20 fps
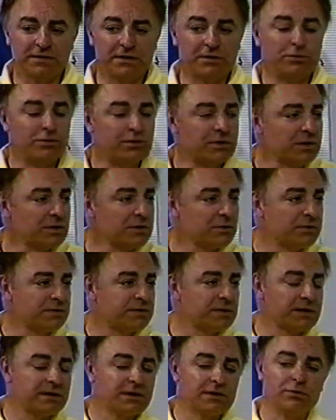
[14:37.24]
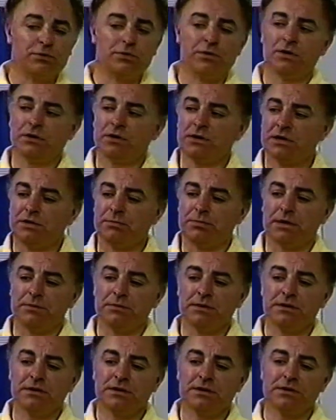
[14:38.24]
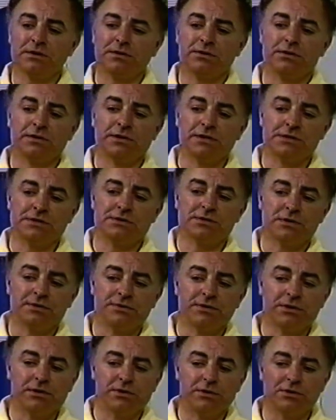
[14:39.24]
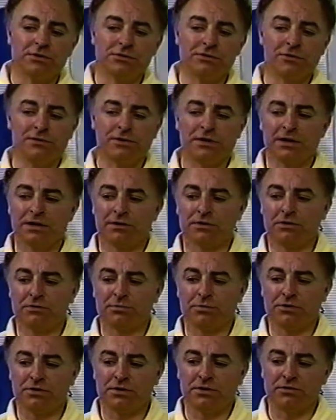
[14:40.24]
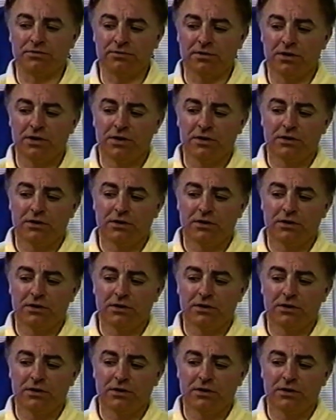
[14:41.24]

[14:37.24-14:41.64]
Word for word: écouteurs qu'ont certains coureurs qui permettent d'être en liaison avec le directeur sportif.